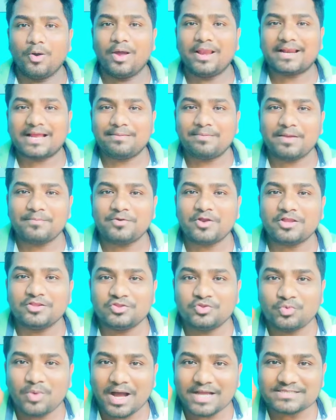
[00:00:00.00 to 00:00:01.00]
ওয়েলকাম এভরিওয়ান
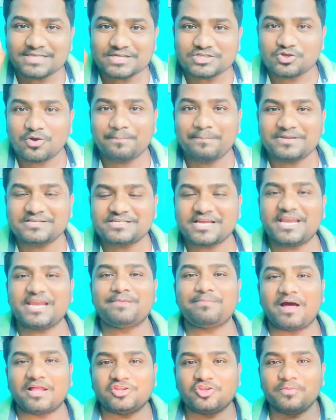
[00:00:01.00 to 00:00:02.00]
দু
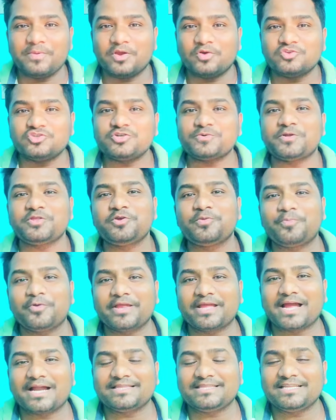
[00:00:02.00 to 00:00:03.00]
সালের মাধ্যমিক উচ্চ মাধ্যমিক
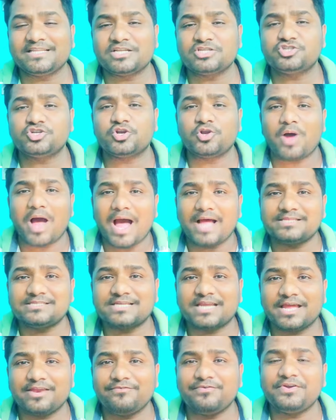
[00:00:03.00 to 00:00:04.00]
পরীক্ষার্থীদের জন্য
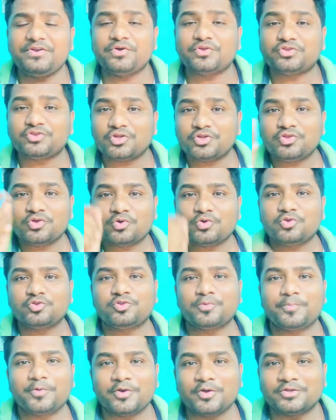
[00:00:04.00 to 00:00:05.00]
আজকের ভিডিও অত্যন্ত
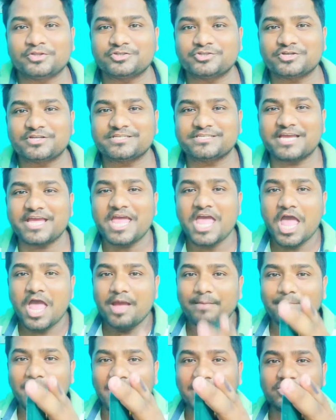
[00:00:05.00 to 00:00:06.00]
গুরুত্বপূর্ণ হতে চলেছে
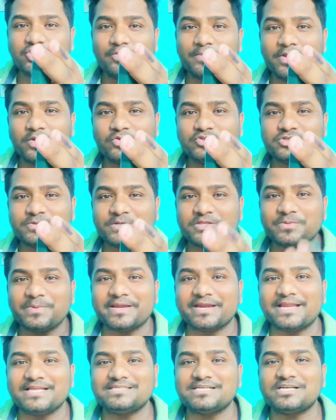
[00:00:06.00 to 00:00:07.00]
মাধ্যমিক উচ্চ
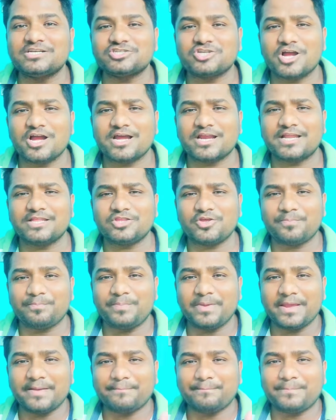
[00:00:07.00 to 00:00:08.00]
মাধ্যমিক রেজাল্ট সংক্রান্ত
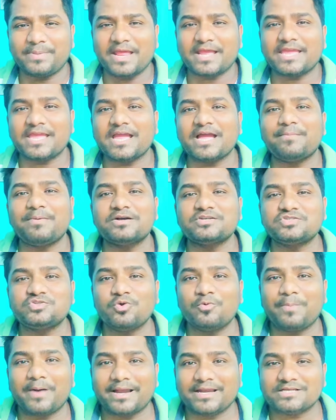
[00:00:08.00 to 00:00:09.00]
বিগ ব্রেকিং এবং
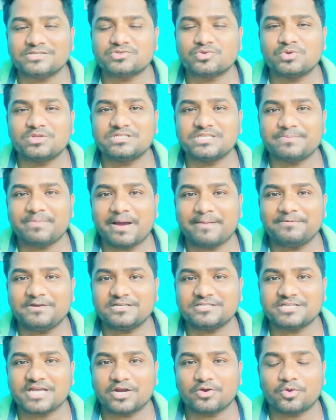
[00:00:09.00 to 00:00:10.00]
সুপার এক্সক্লুসিভ
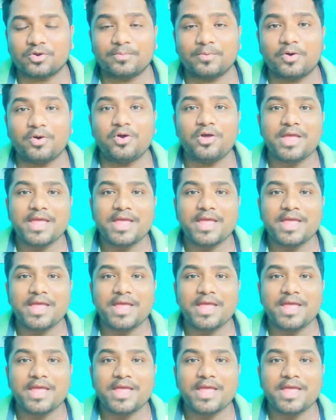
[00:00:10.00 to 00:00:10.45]
আপডেট শেয়ার করব